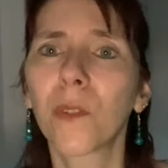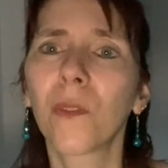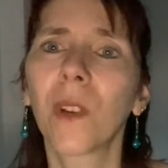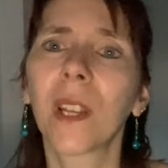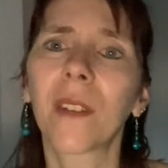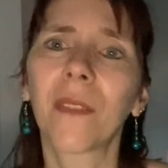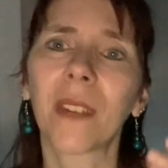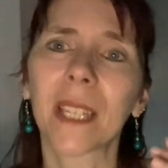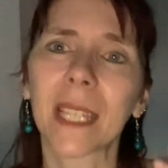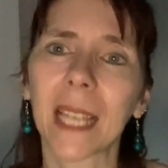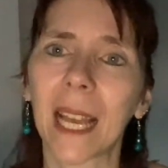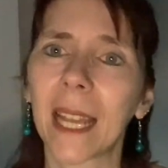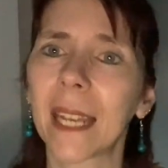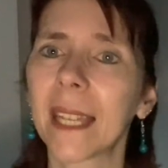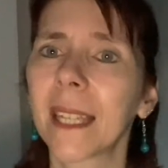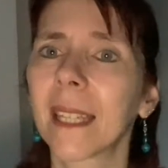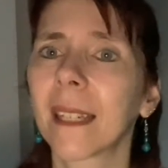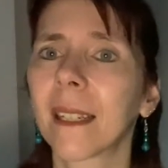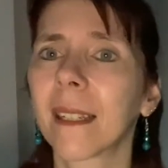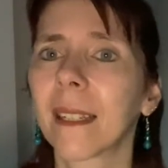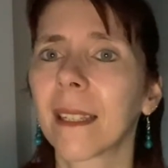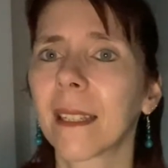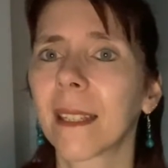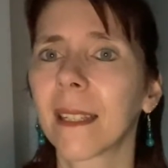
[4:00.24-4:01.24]
etwas
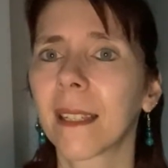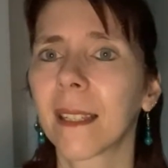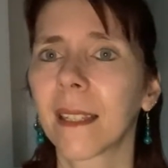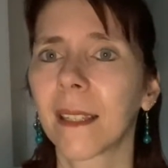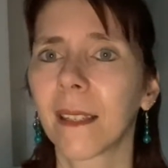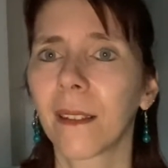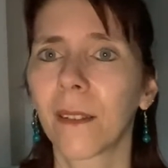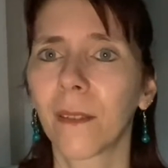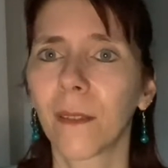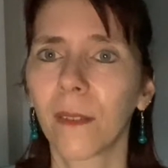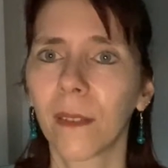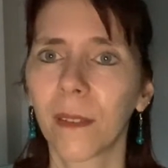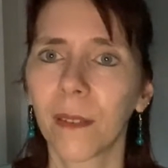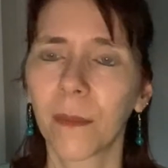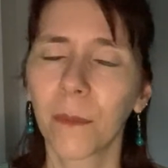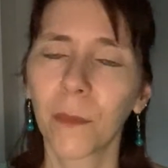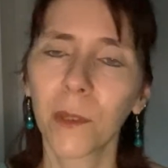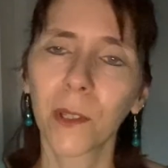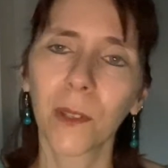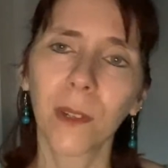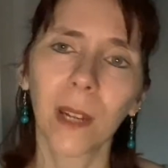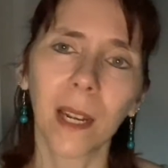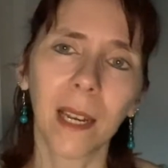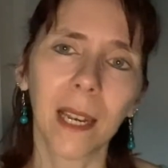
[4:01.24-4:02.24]
anderes
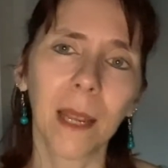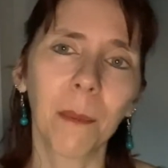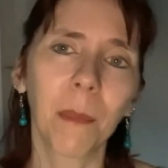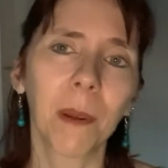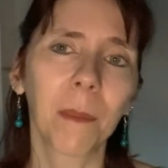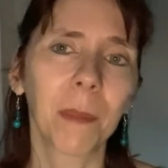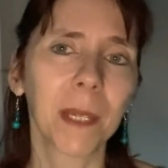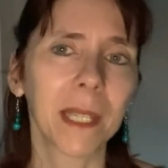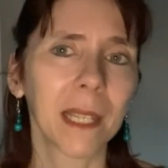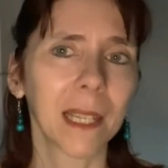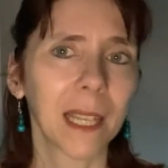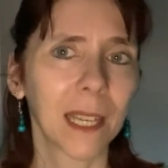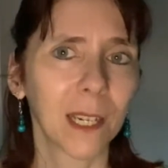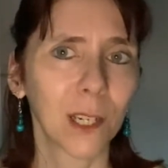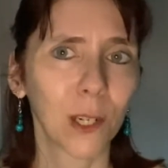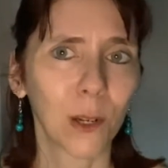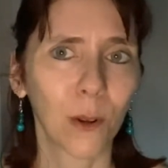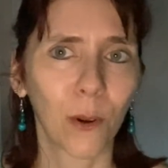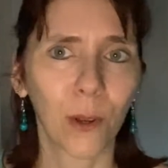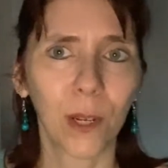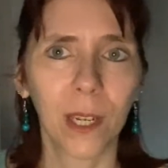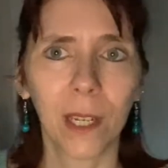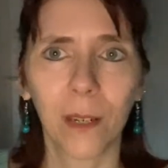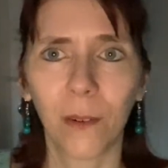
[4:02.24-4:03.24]
musst du dein Leben ein bisschen
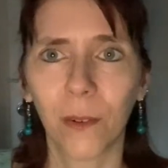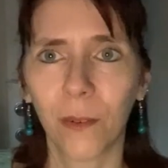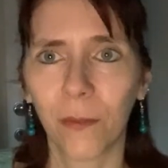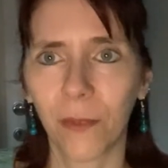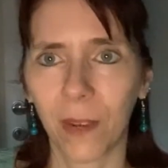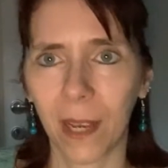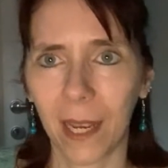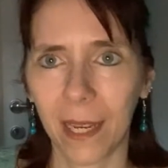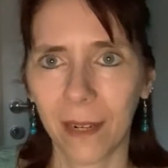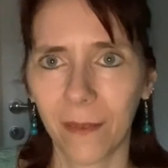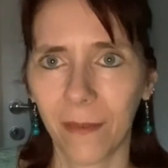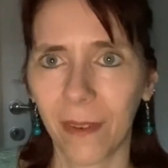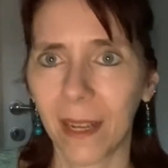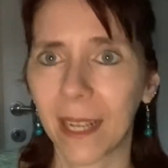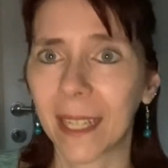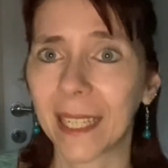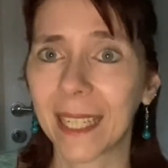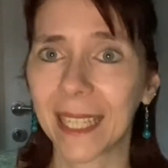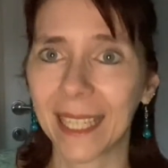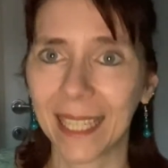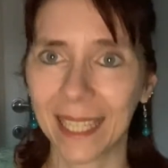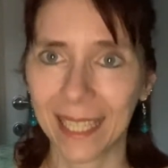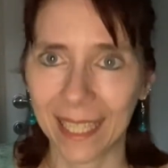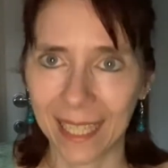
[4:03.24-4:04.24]
entschleunigen und vereinfachen
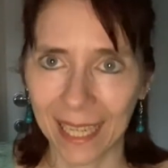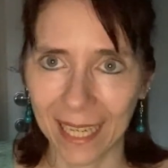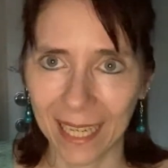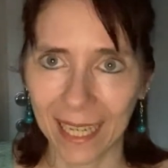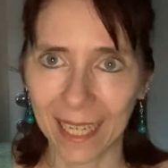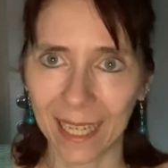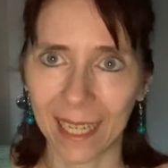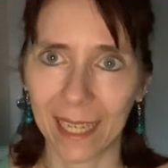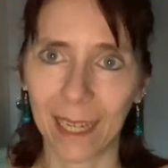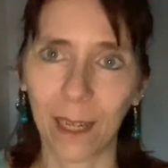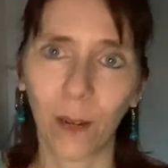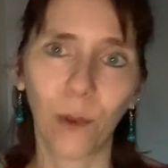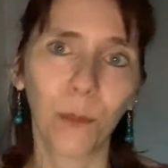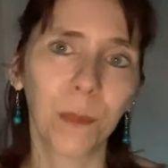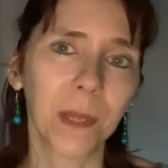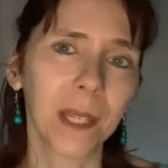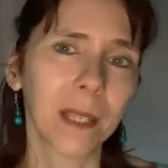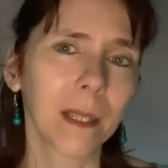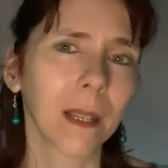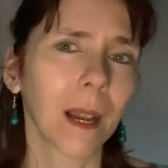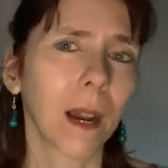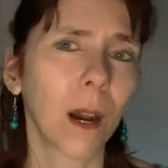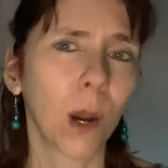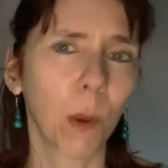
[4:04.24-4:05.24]
generell, um
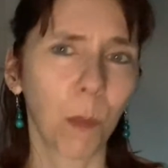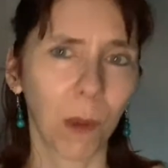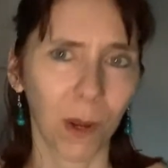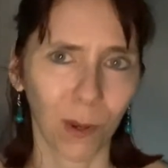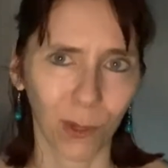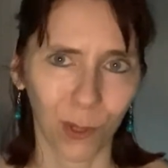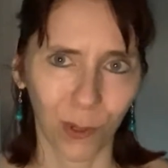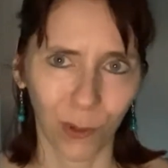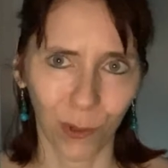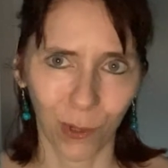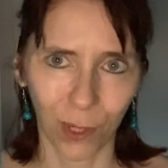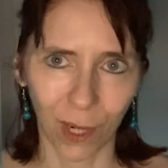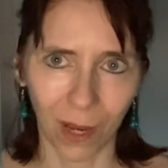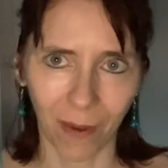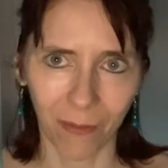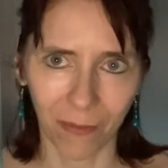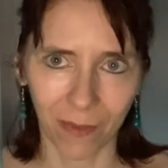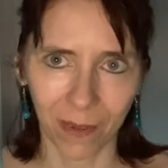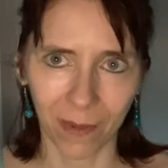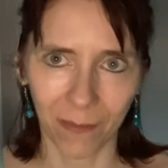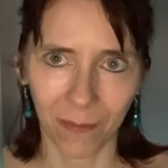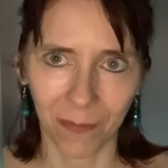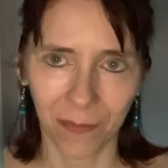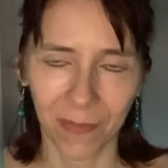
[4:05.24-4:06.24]
diesen Raum auch zu
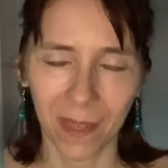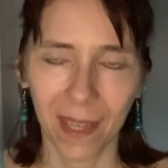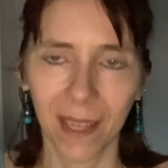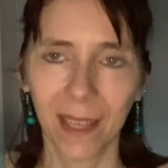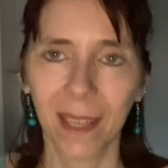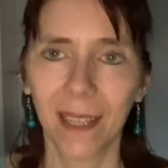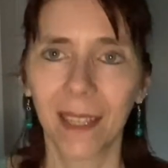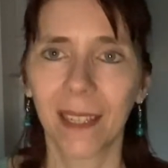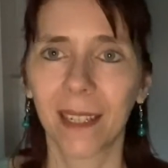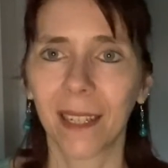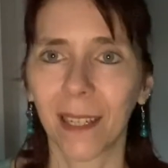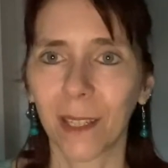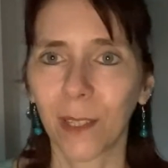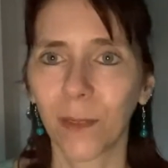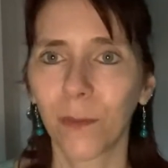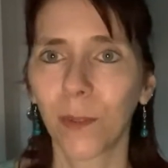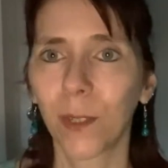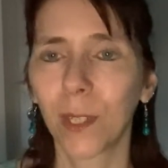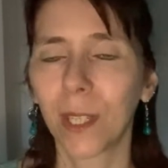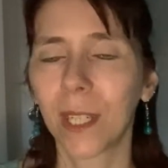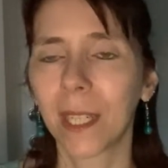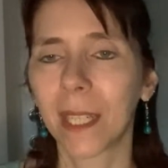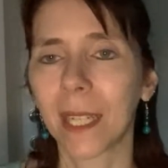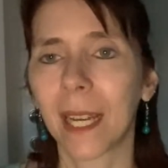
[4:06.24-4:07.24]
schaffen. Dazu würde
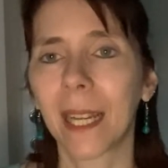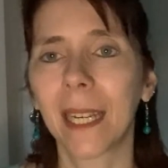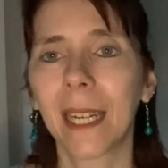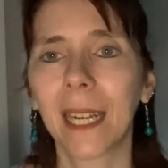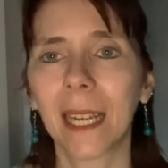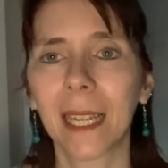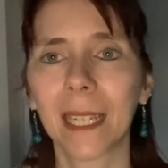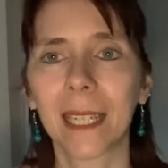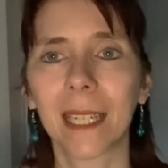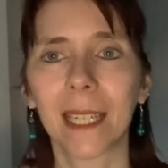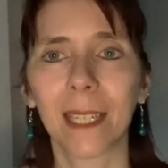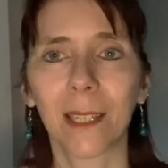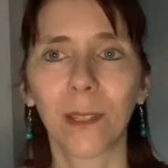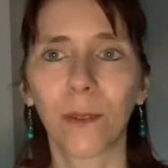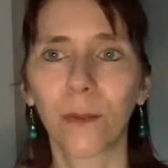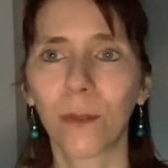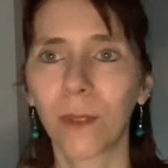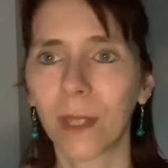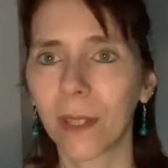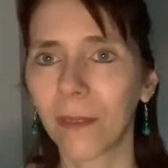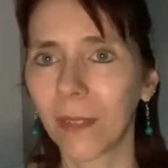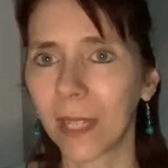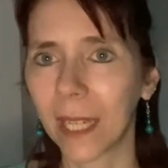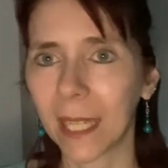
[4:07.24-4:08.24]
ich dich einladen, dass du
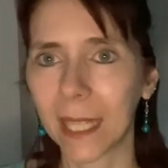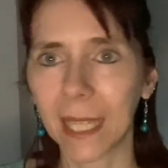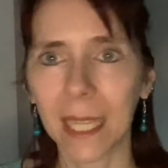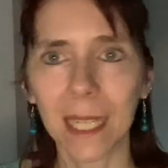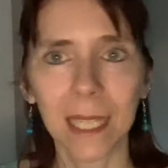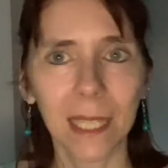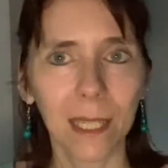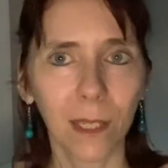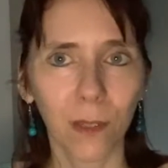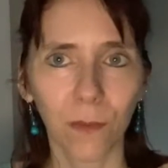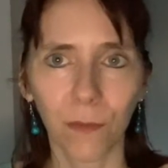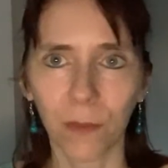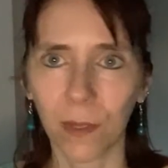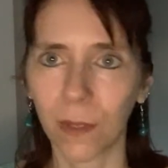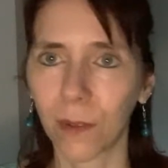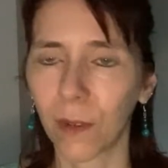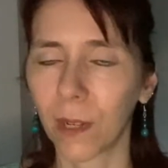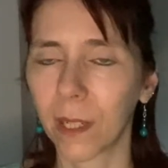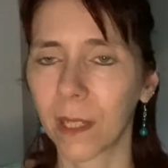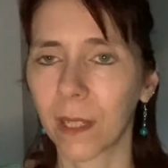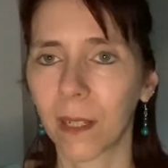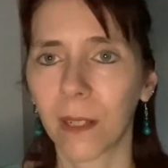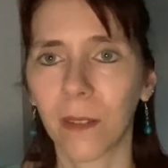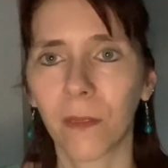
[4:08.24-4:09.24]
entweder jetzt, du
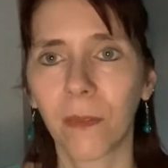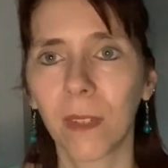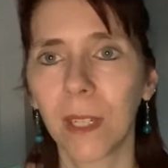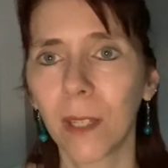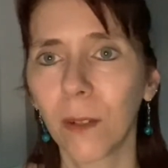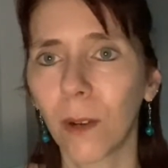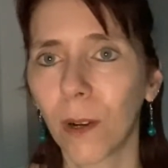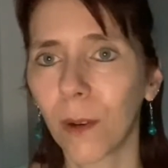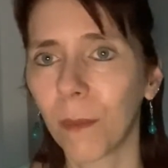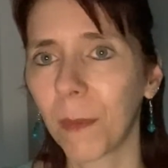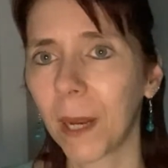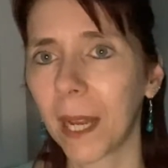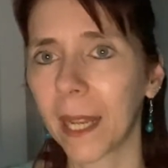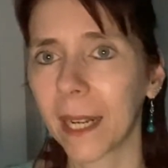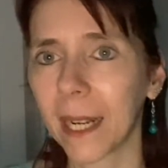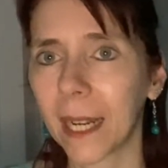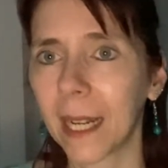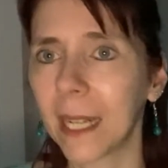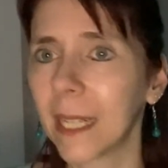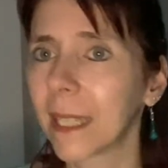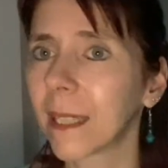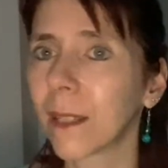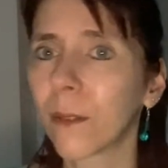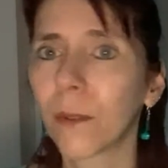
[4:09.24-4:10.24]
kannst das Video auch mal
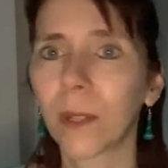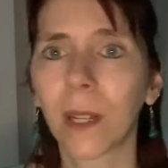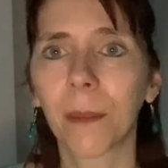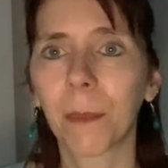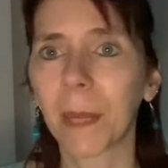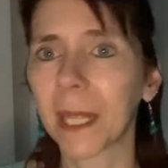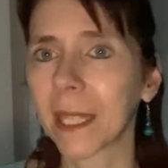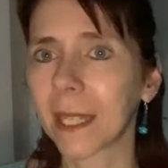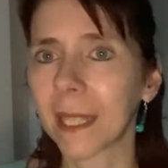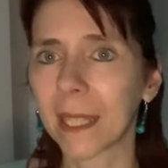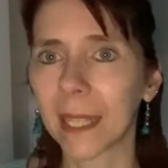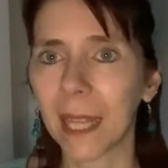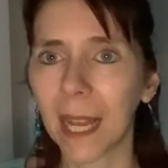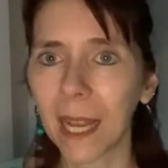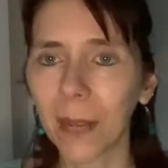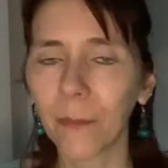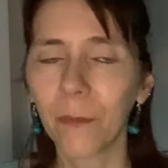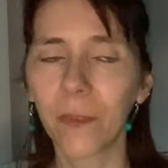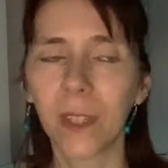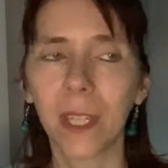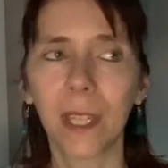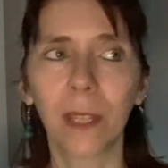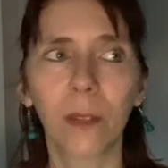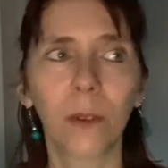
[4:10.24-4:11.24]
anhalten oder machst es nach dem
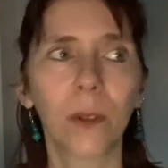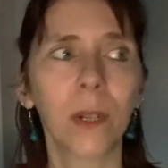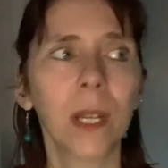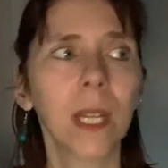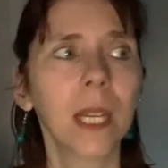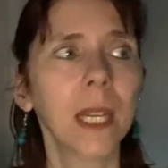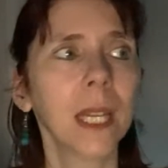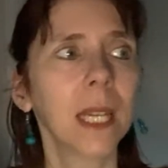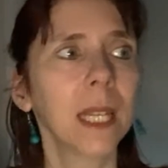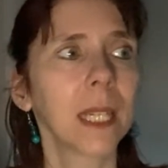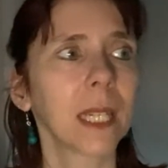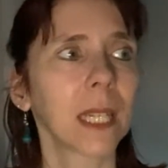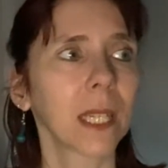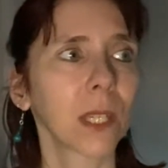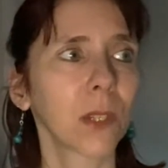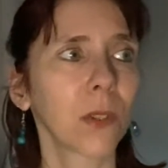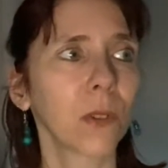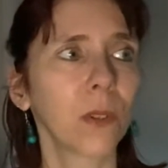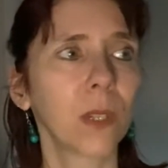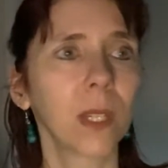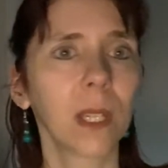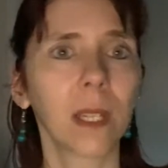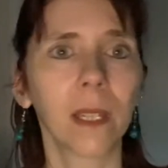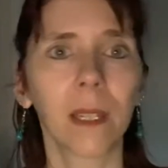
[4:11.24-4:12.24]
Video, dass du
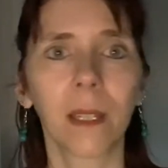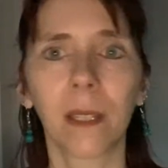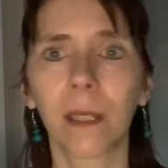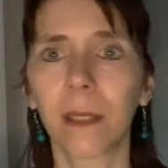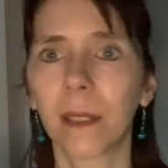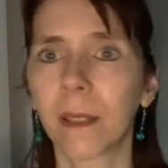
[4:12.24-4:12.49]
dir